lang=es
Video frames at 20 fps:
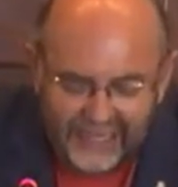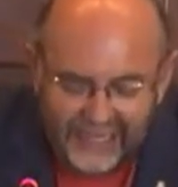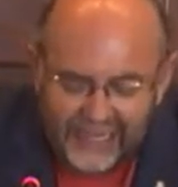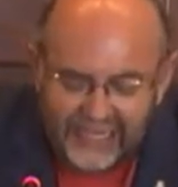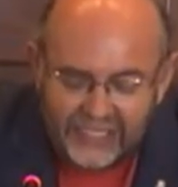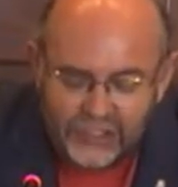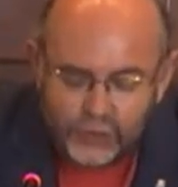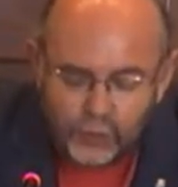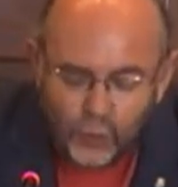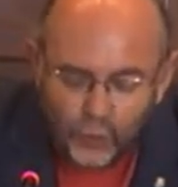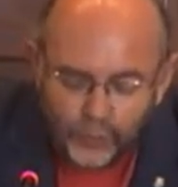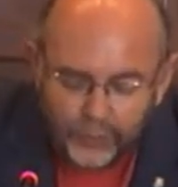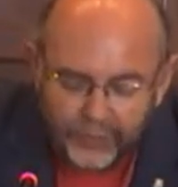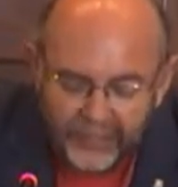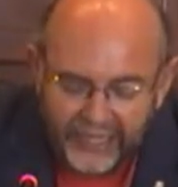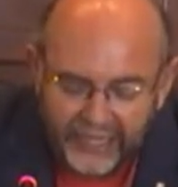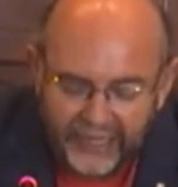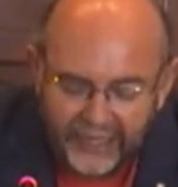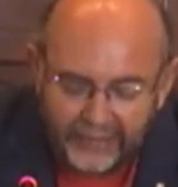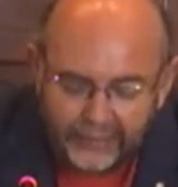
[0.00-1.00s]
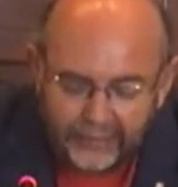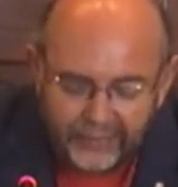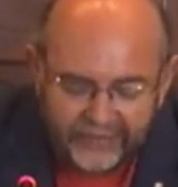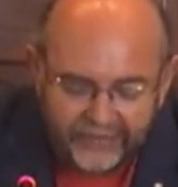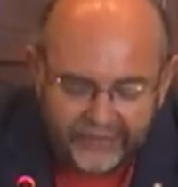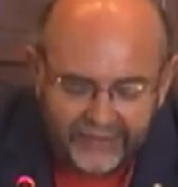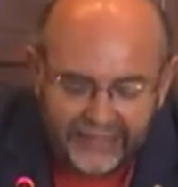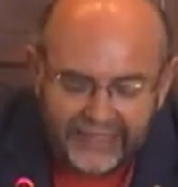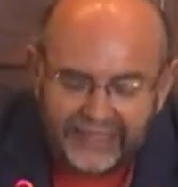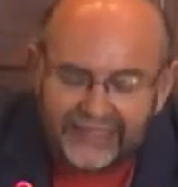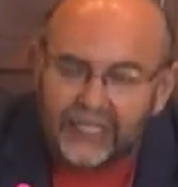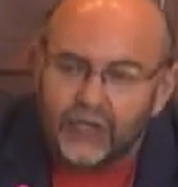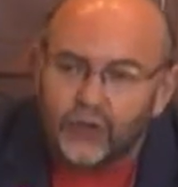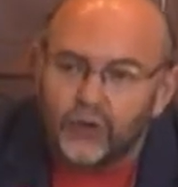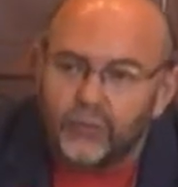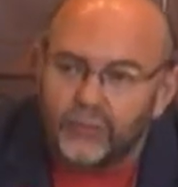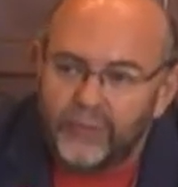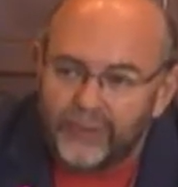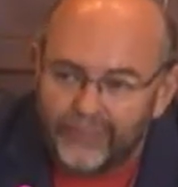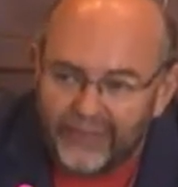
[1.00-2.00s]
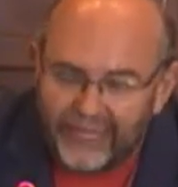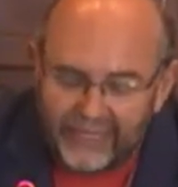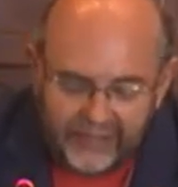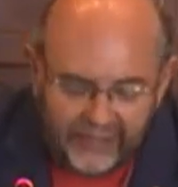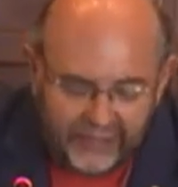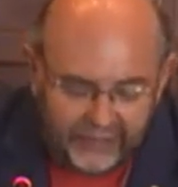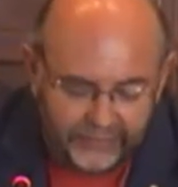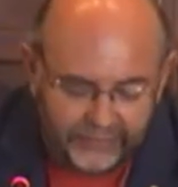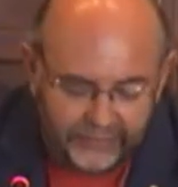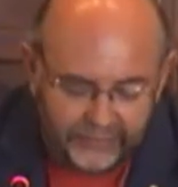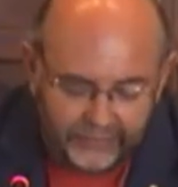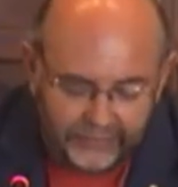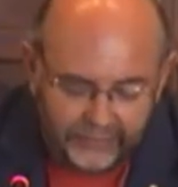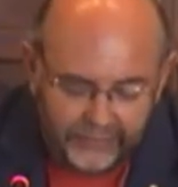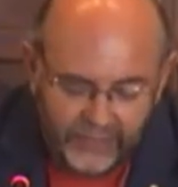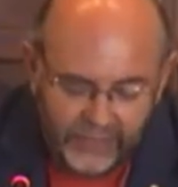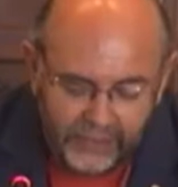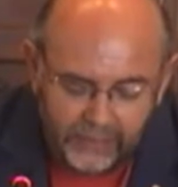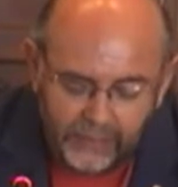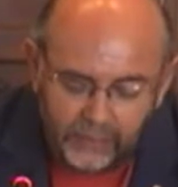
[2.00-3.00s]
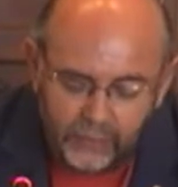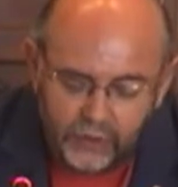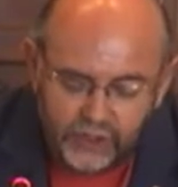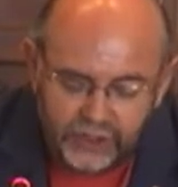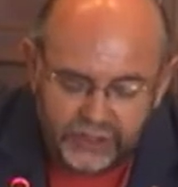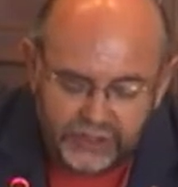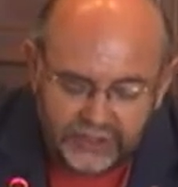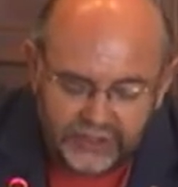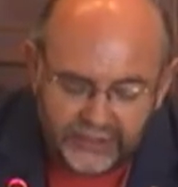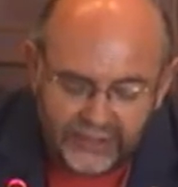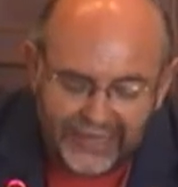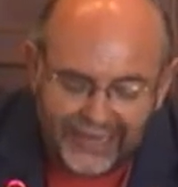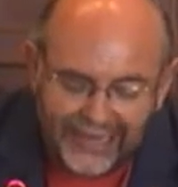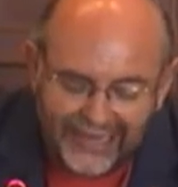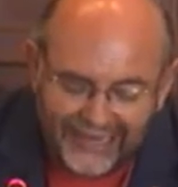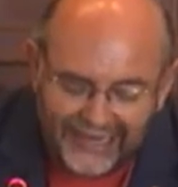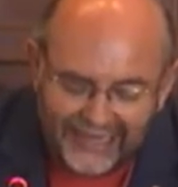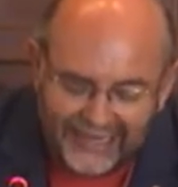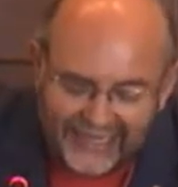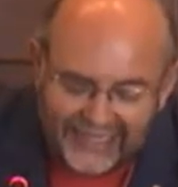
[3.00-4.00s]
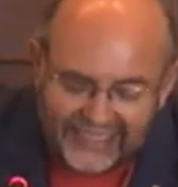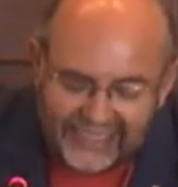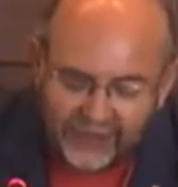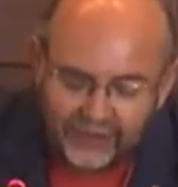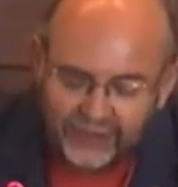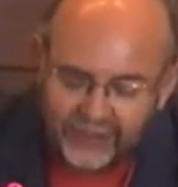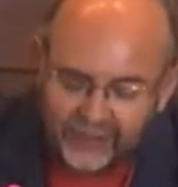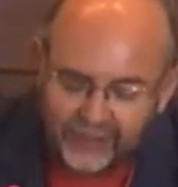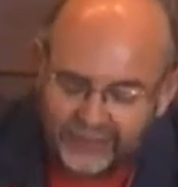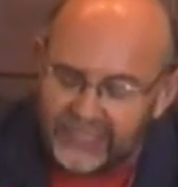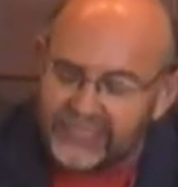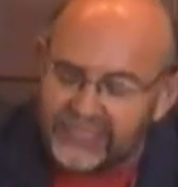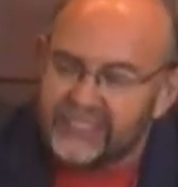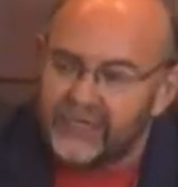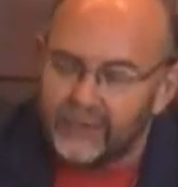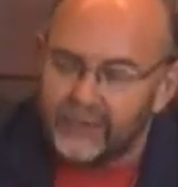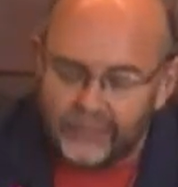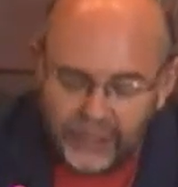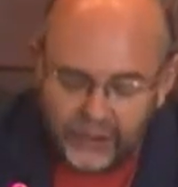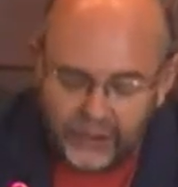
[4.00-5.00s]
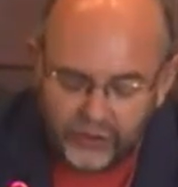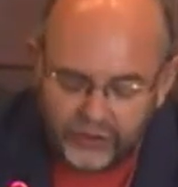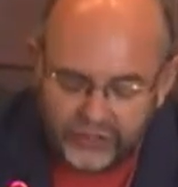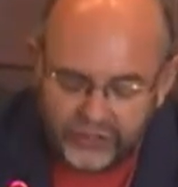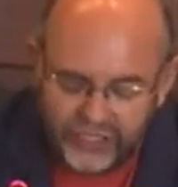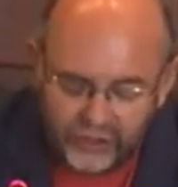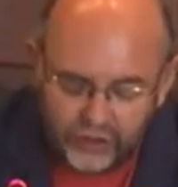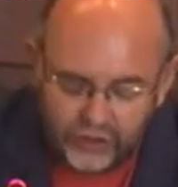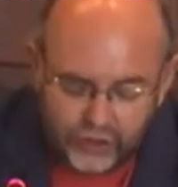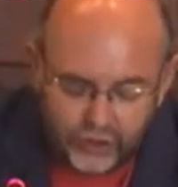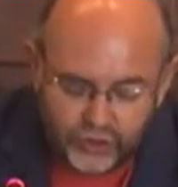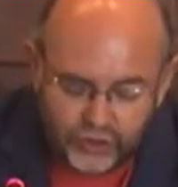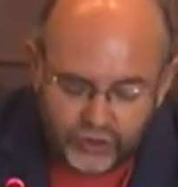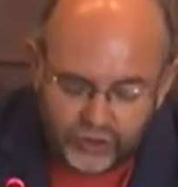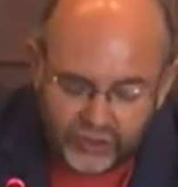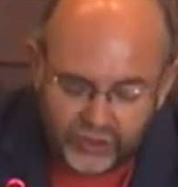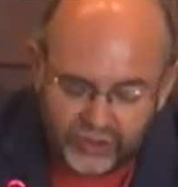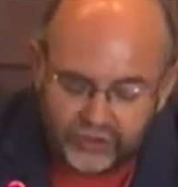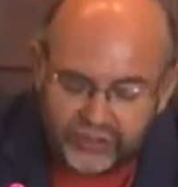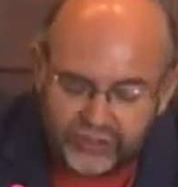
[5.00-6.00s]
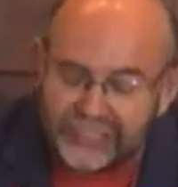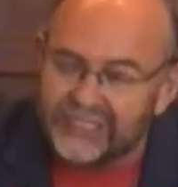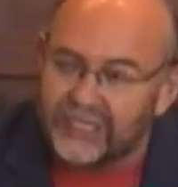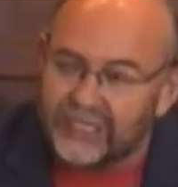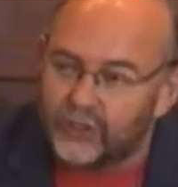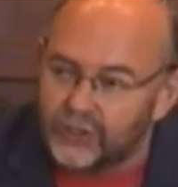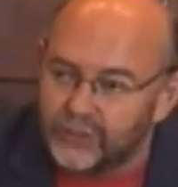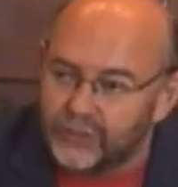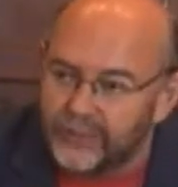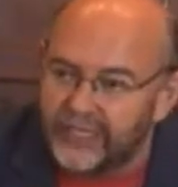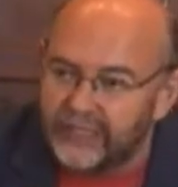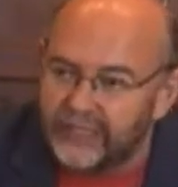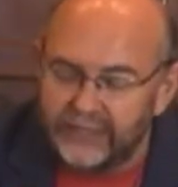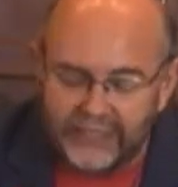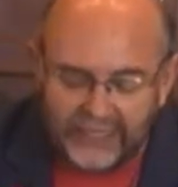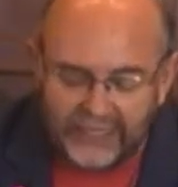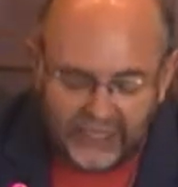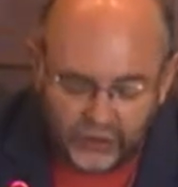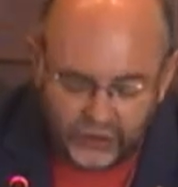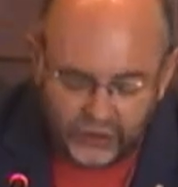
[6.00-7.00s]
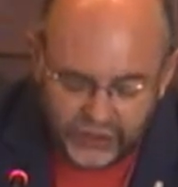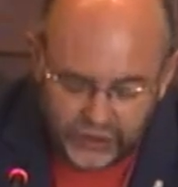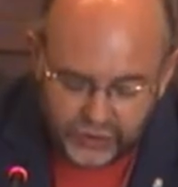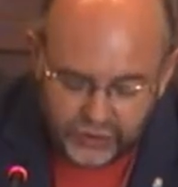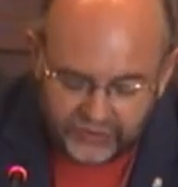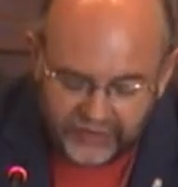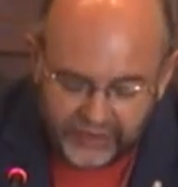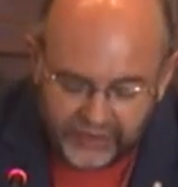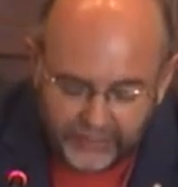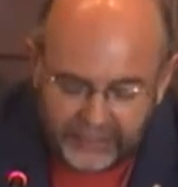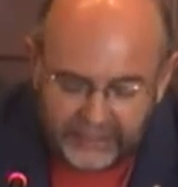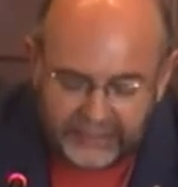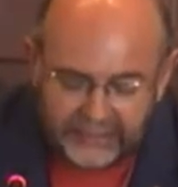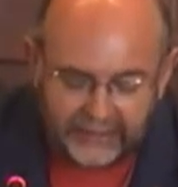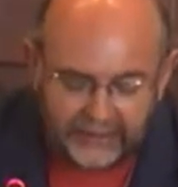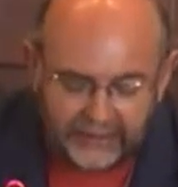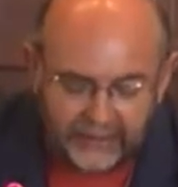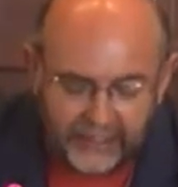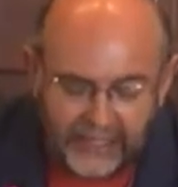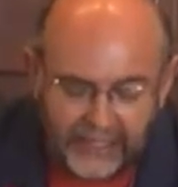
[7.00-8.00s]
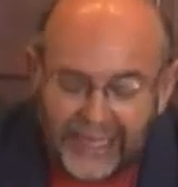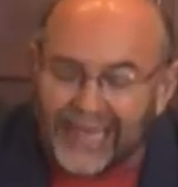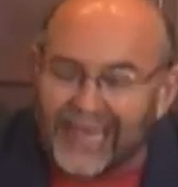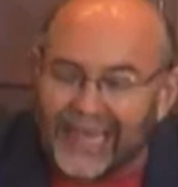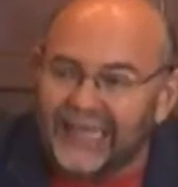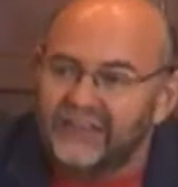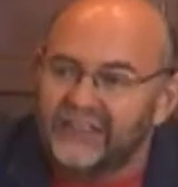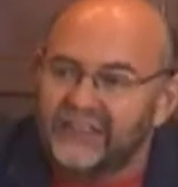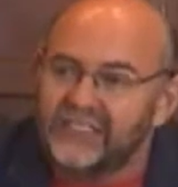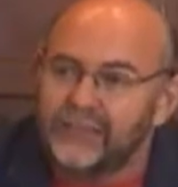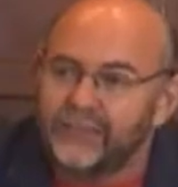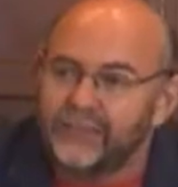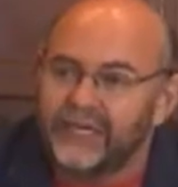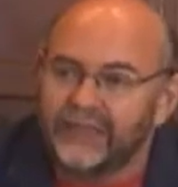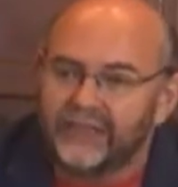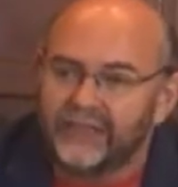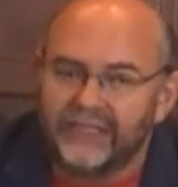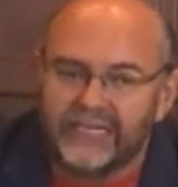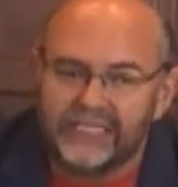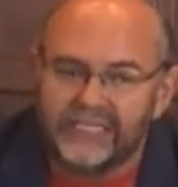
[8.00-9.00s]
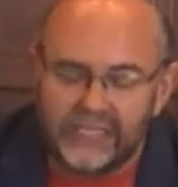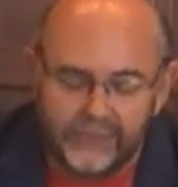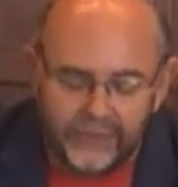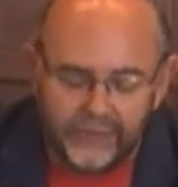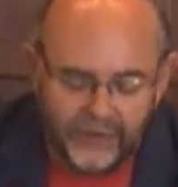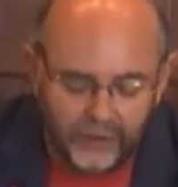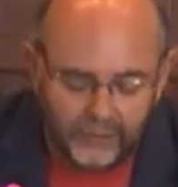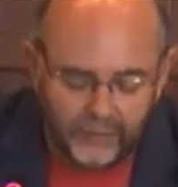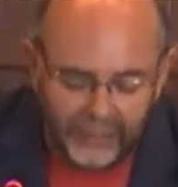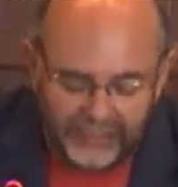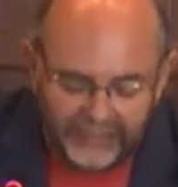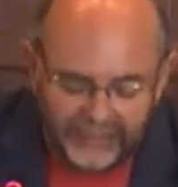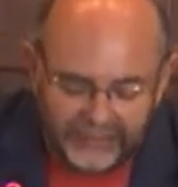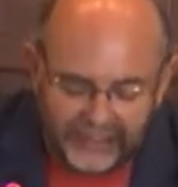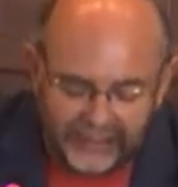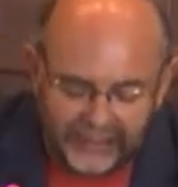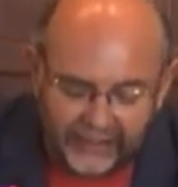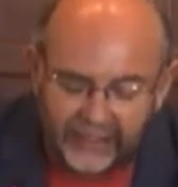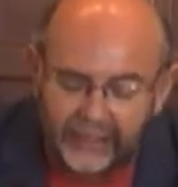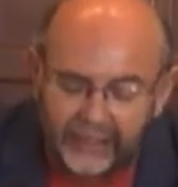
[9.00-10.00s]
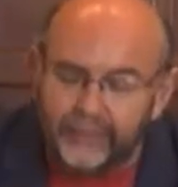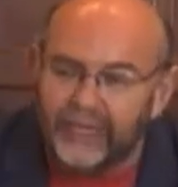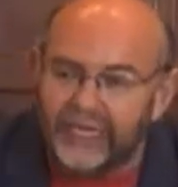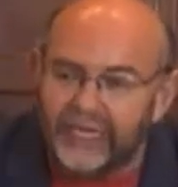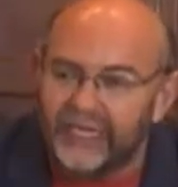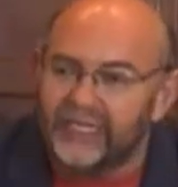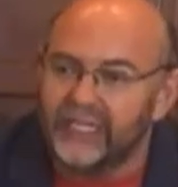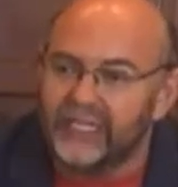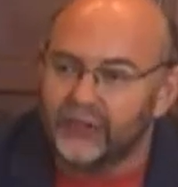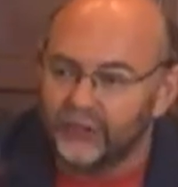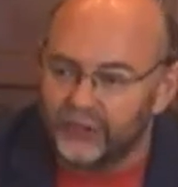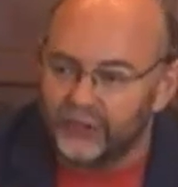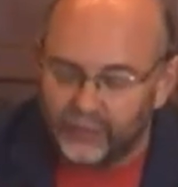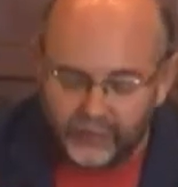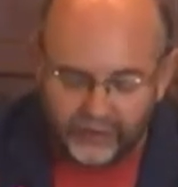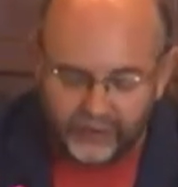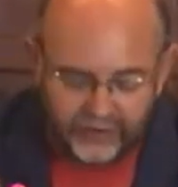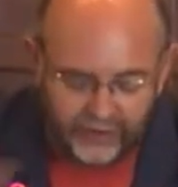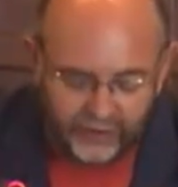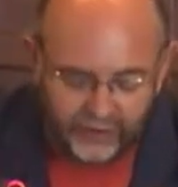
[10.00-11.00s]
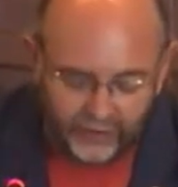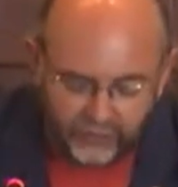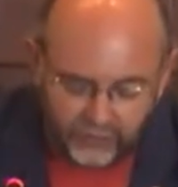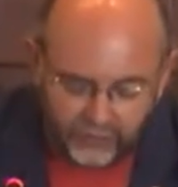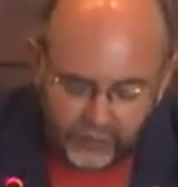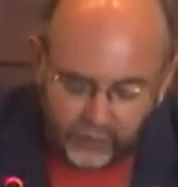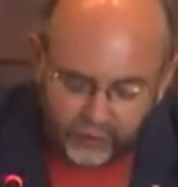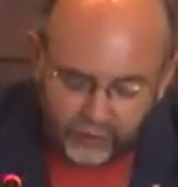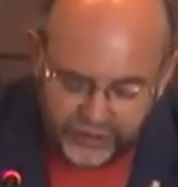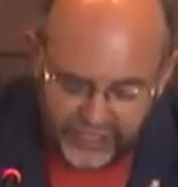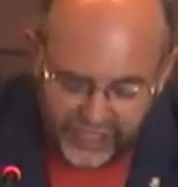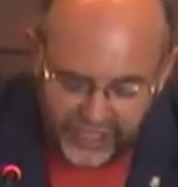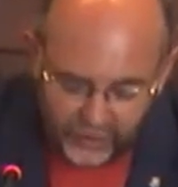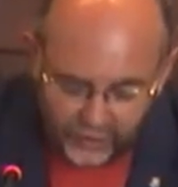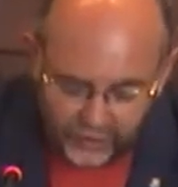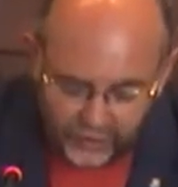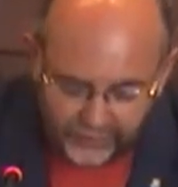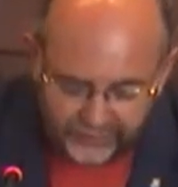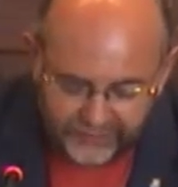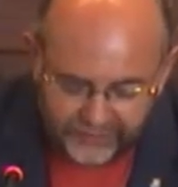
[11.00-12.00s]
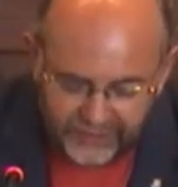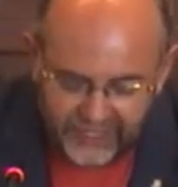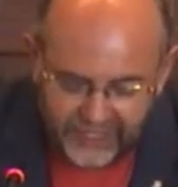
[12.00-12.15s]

es un viaje en bicicleta con mi padre Íbamos a la casa donde había servido desde los 8 años hasta los 20, lejos de su familia, antes de partir al servicio militar en Melilla, donde por cierto fue boxeador.